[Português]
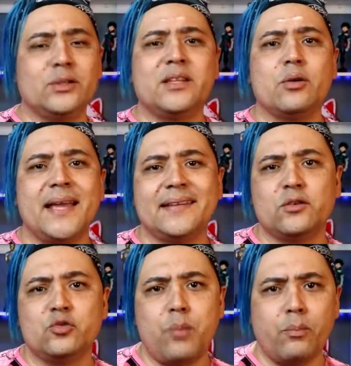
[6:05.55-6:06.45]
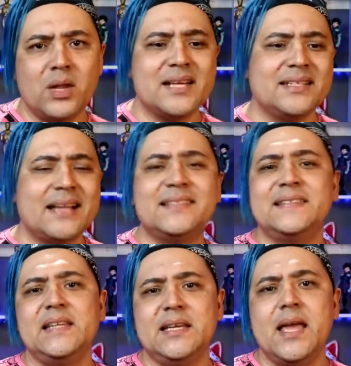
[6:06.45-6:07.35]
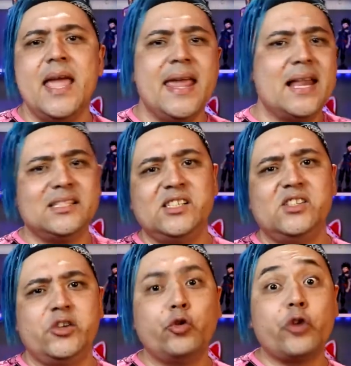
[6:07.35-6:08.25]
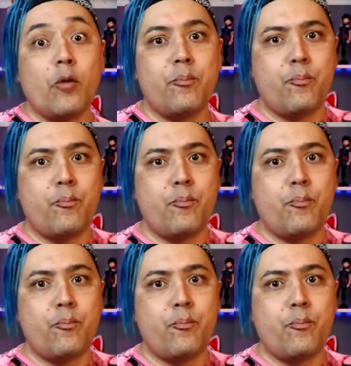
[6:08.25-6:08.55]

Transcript: então, questão de popularidade, sim, ele atingiu seu